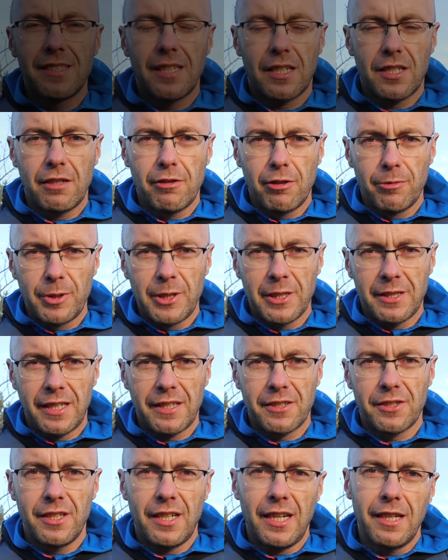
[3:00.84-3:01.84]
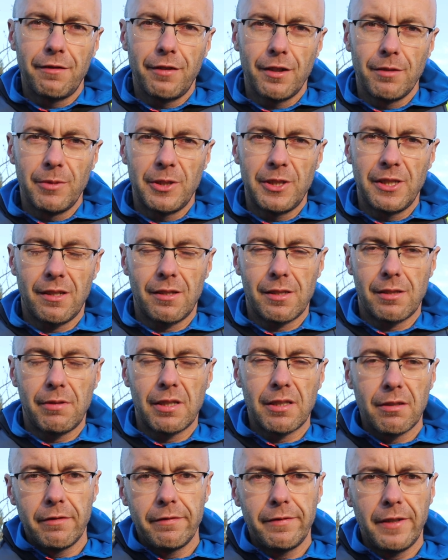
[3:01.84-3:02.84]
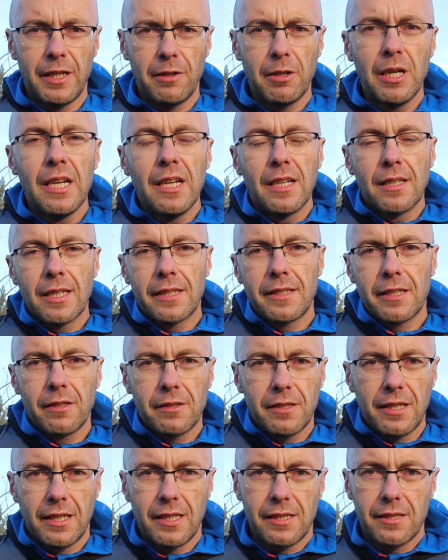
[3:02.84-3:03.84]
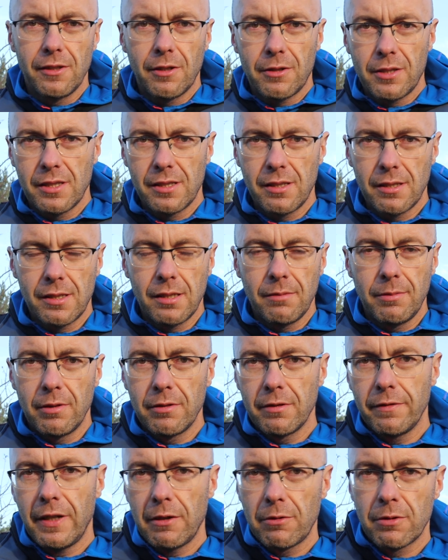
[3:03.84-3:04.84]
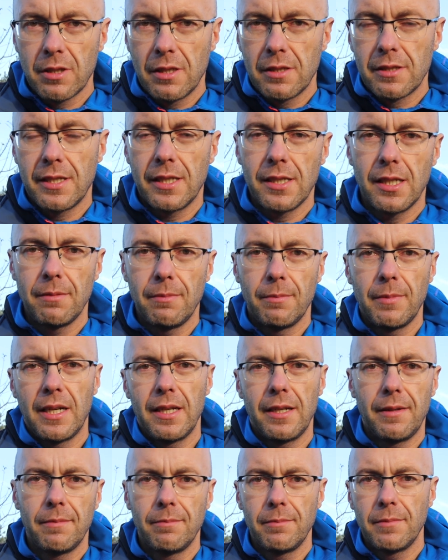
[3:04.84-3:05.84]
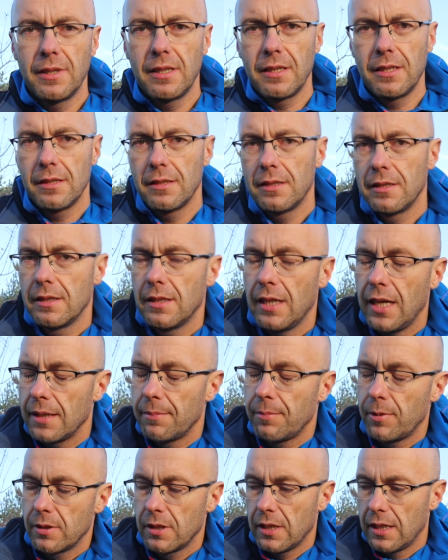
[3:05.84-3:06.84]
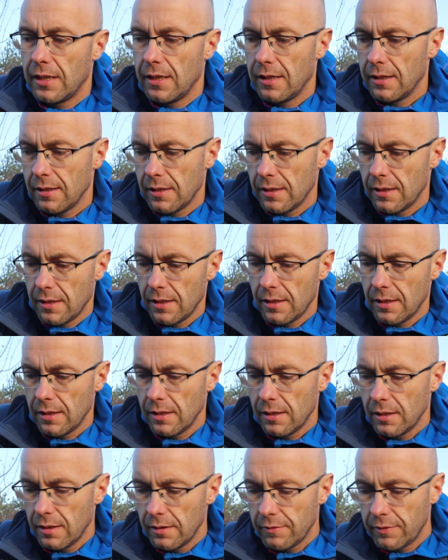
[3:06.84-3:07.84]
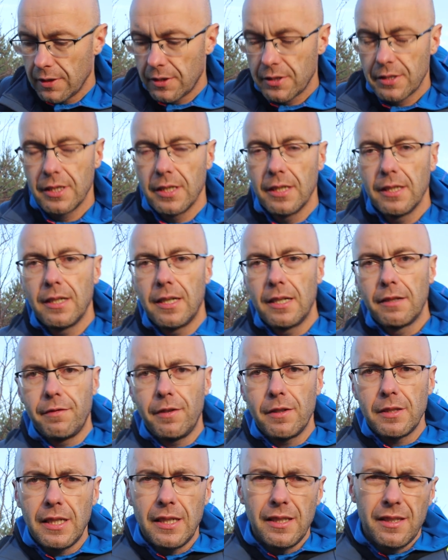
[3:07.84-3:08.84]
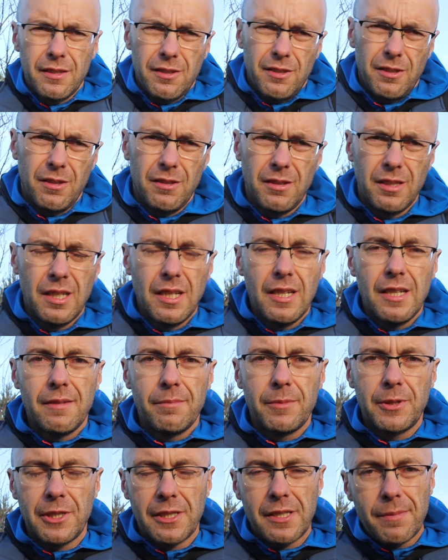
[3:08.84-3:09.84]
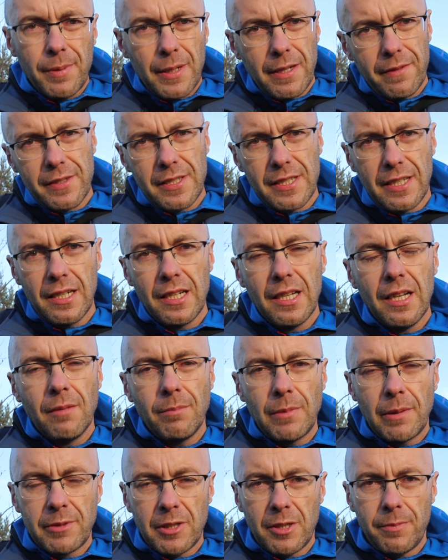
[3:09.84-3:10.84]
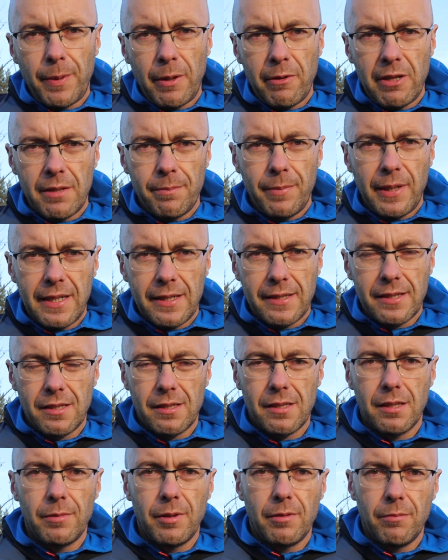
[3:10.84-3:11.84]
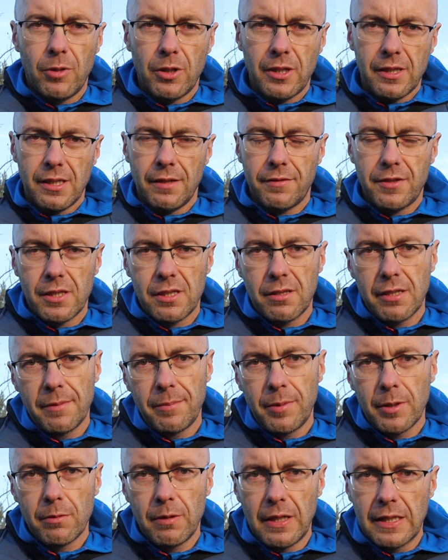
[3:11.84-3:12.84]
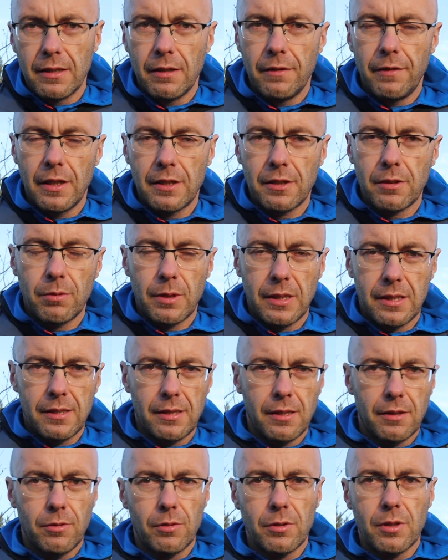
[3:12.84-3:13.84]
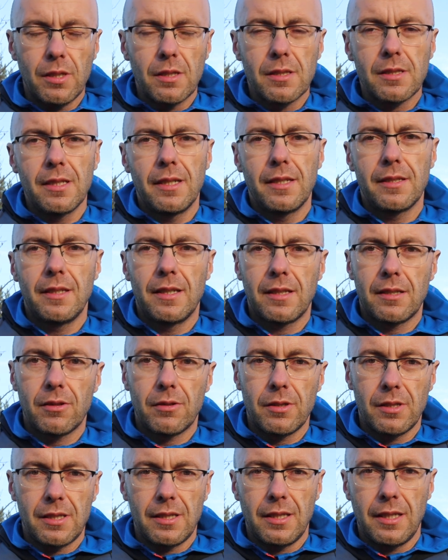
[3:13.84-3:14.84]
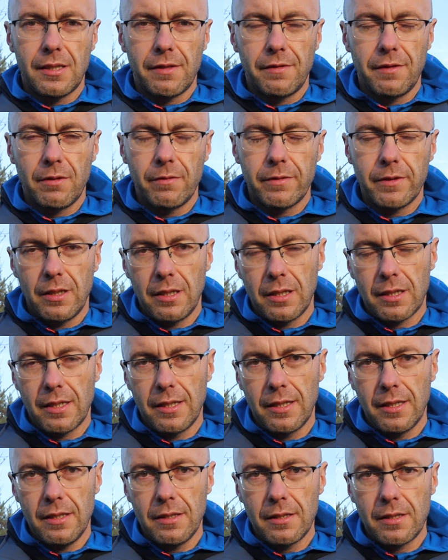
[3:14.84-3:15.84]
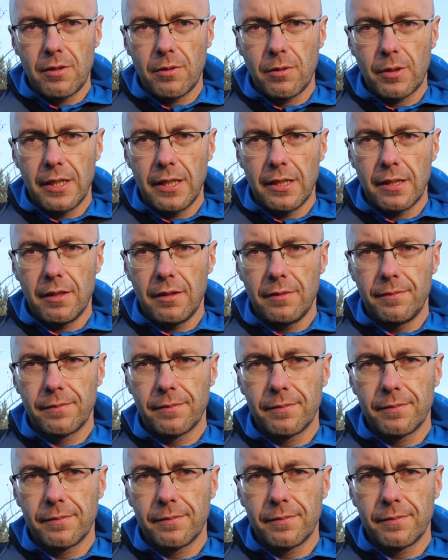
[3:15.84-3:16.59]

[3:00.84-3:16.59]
Zdarzało mi się tak, że iPhone mi się rozładowywał, dlatego teraz noszę ze sobą dwa urządzenia, mam e, iPoda i właśnie iPhone'a i to mi się sprawdza. Mam też powerbank ze sobą, mogę zawsze sobie podładować któreś z tych urządzeń, a korzystać równolegle z drugiego.